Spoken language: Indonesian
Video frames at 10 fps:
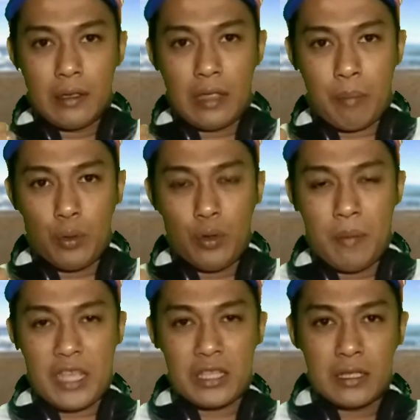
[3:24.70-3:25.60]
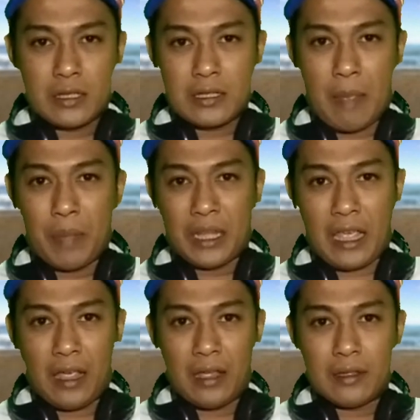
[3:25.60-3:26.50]
keep do the best
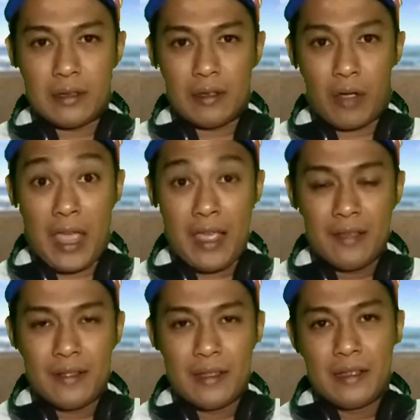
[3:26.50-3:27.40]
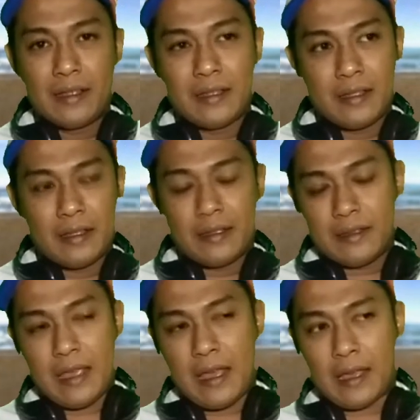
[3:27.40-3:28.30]
gambate oke okay?
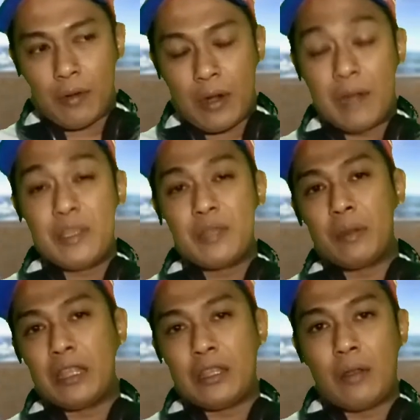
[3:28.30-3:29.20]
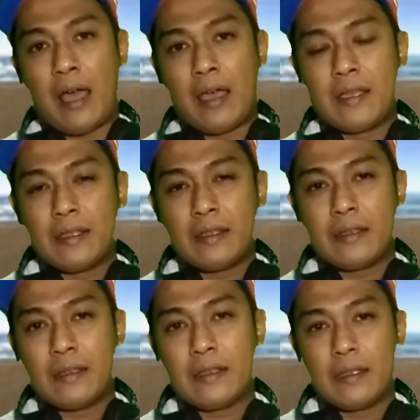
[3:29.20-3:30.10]
ya kurang lebih seperti itulah
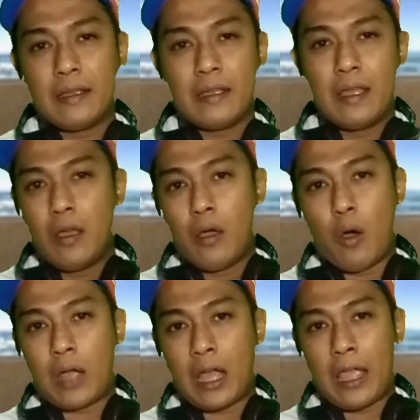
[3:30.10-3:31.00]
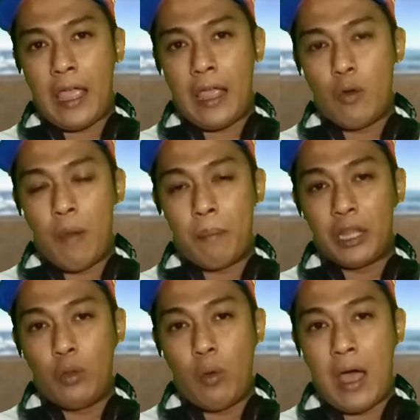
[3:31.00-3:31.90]
Hokage
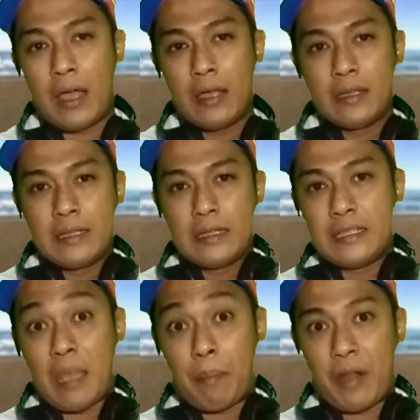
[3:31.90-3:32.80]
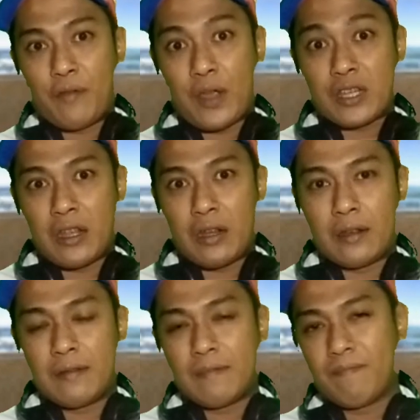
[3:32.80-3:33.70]
242 Japan version
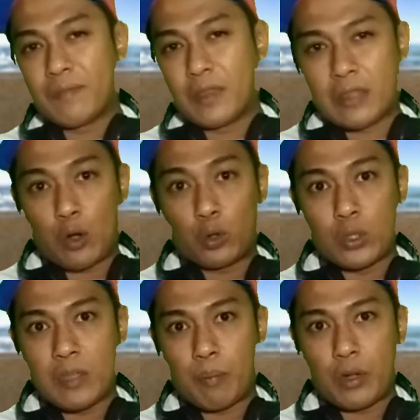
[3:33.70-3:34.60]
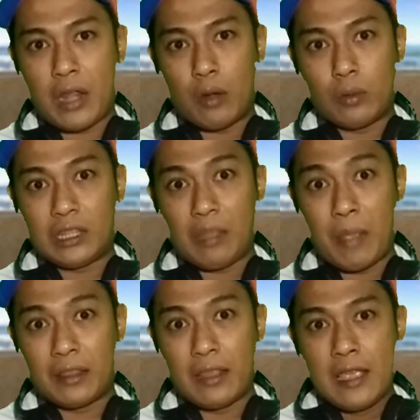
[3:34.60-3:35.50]
Naruto Shippuden
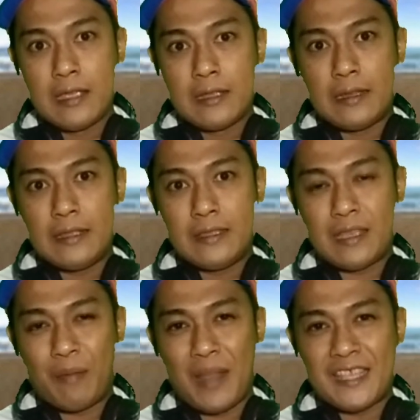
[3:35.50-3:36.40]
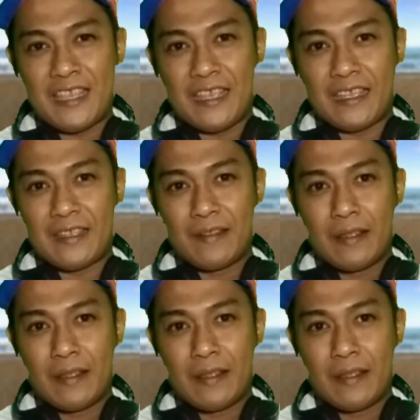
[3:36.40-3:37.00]
Ultimate Ninja Blazing